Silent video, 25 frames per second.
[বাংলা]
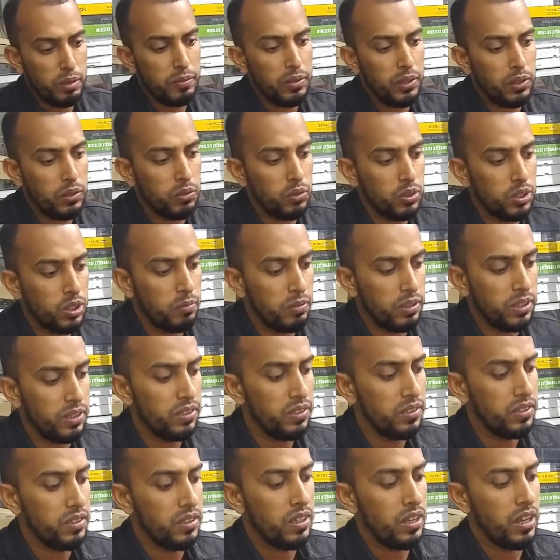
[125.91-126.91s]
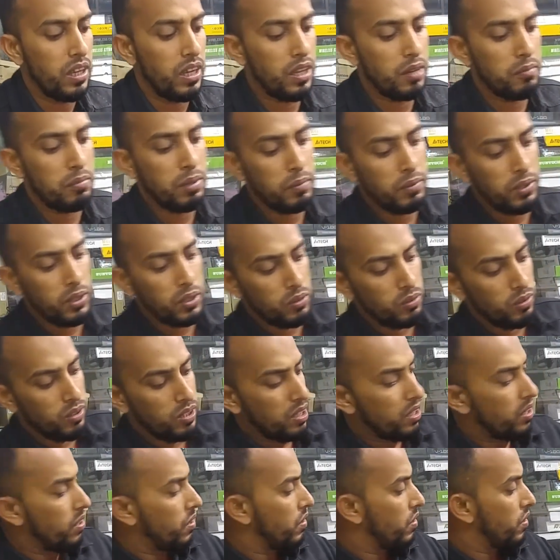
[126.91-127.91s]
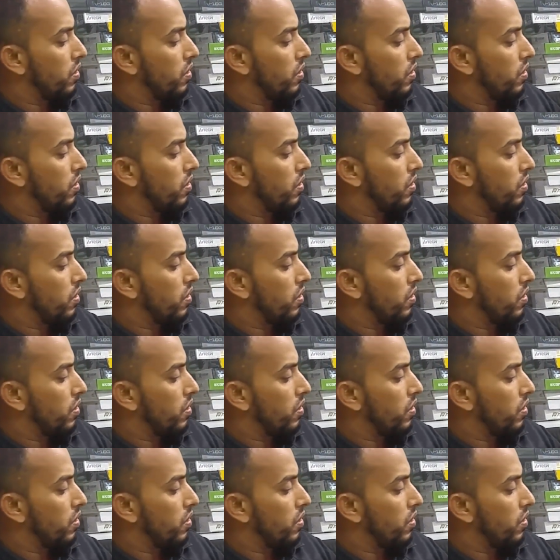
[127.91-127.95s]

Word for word: ব্যবহার করতে পারেন আর ব্যবহার করলে